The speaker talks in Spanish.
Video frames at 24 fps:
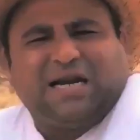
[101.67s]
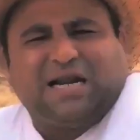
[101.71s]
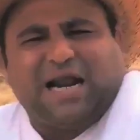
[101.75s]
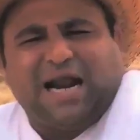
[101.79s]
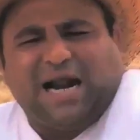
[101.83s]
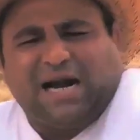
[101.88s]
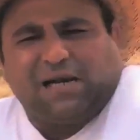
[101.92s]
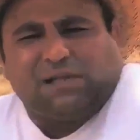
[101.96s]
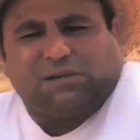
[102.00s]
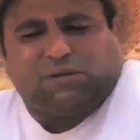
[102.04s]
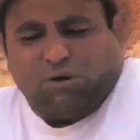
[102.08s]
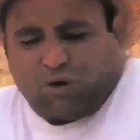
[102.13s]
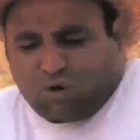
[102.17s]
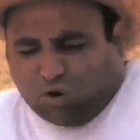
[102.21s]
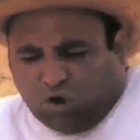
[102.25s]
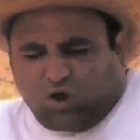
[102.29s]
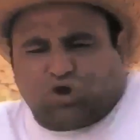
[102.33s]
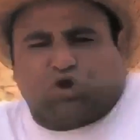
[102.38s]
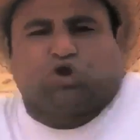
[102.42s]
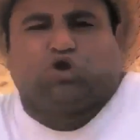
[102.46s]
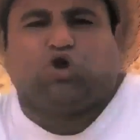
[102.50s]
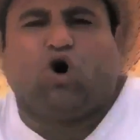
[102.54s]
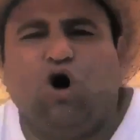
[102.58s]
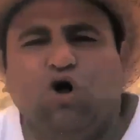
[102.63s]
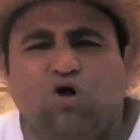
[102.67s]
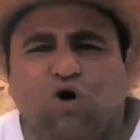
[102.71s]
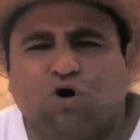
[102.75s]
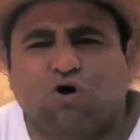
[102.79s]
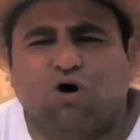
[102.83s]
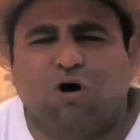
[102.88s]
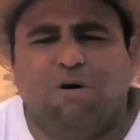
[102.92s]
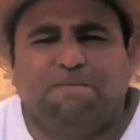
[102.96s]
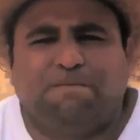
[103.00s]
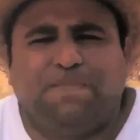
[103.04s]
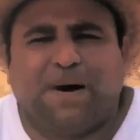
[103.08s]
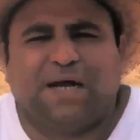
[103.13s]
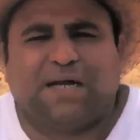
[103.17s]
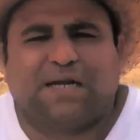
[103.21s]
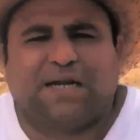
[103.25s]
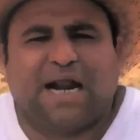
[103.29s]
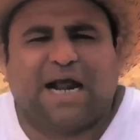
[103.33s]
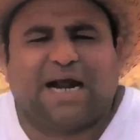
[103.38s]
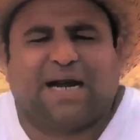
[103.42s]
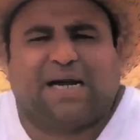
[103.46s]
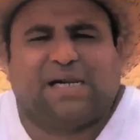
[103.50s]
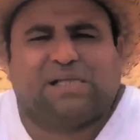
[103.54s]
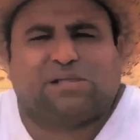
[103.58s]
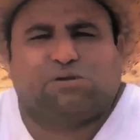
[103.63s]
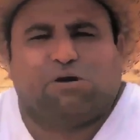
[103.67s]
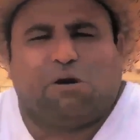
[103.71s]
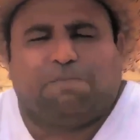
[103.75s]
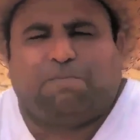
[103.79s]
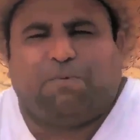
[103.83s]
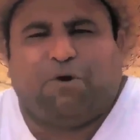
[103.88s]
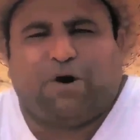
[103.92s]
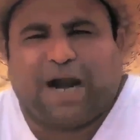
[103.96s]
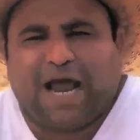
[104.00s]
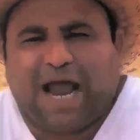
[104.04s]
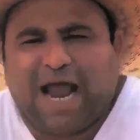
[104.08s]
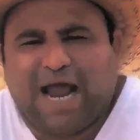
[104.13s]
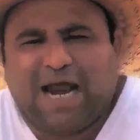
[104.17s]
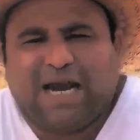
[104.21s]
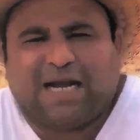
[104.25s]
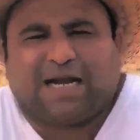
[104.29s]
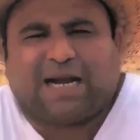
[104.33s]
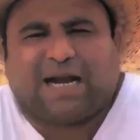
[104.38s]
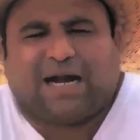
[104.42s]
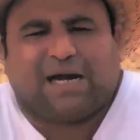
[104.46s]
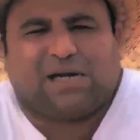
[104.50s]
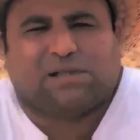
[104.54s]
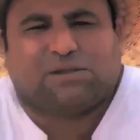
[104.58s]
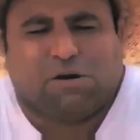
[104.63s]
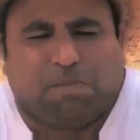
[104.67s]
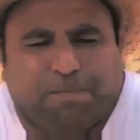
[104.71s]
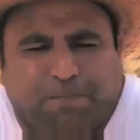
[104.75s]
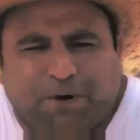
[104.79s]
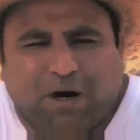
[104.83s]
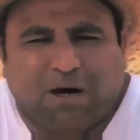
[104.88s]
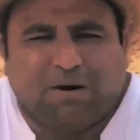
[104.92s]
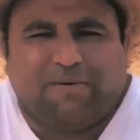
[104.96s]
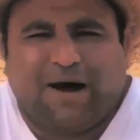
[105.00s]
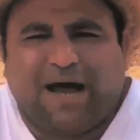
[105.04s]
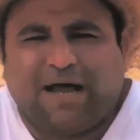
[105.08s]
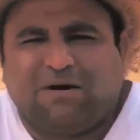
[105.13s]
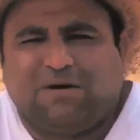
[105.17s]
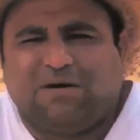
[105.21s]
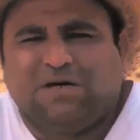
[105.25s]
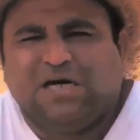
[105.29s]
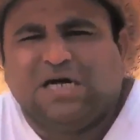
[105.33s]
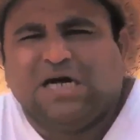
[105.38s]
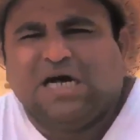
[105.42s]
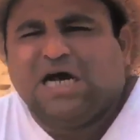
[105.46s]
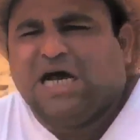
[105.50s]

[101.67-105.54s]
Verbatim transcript: Regresó con todo, compás. Regresó por él, regresó por el güero.